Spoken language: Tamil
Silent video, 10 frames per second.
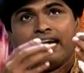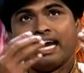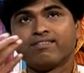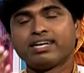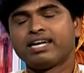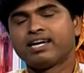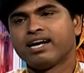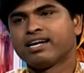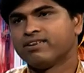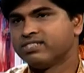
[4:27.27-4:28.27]

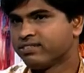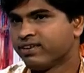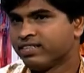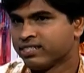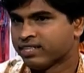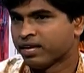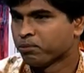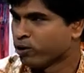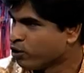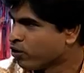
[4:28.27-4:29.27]
நவக்கிரகங்களை வச்சு வைத்தியம் செய்ய
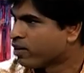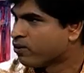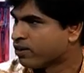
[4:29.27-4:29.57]
முடியுங்கிற